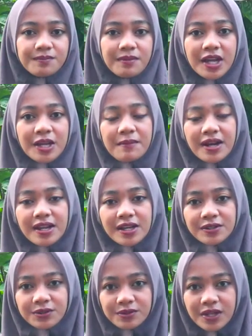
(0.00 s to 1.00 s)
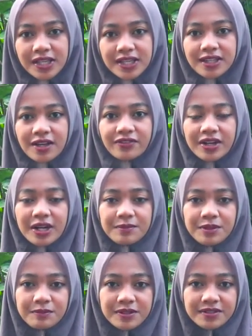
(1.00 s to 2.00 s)
Sebagaimana yang sudah kita
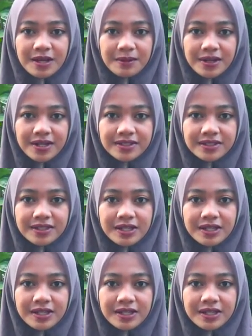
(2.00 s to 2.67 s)
fahami bersama,